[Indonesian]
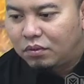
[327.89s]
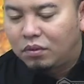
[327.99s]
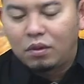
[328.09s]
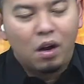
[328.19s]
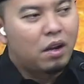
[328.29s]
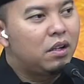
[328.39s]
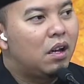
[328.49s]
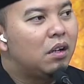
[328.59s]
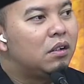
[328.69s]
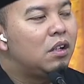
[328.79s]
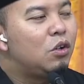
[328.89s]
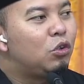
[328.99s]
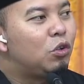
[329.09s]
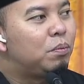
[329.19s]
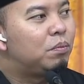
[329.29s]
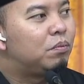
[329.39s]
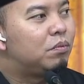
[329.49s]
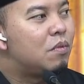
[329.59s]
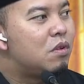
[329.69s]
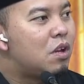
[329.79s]
Wah ini yang di Youtube
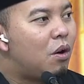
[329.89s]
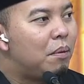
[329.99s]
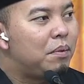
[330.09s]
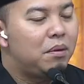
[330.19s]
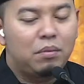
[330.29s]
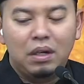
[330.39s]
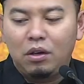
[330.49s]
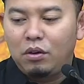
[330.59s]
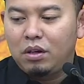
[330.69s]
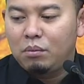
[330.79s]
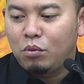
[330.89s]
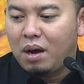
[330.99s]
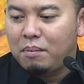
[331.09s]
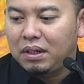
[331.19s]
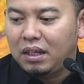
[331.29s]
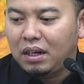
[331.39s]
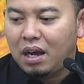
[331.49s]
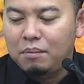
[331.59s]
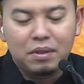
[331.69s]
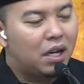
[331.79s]
jawab nih beliau nih Muhammad
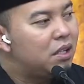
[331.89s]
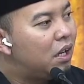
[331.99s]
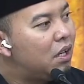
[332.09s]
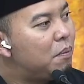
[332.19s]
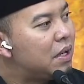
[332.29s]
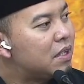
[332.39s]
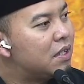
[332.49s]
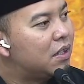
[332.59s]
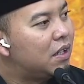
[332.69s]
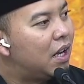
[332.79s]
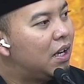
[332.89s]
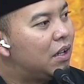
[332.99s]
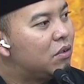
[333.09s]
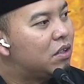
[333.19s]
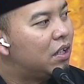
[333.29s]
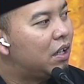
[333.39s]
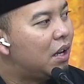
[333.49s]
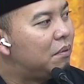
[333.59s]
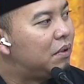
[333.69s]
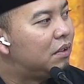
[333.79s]
Irham. Jangan-jangan nih pasca Trenggalek Ustadz Irham.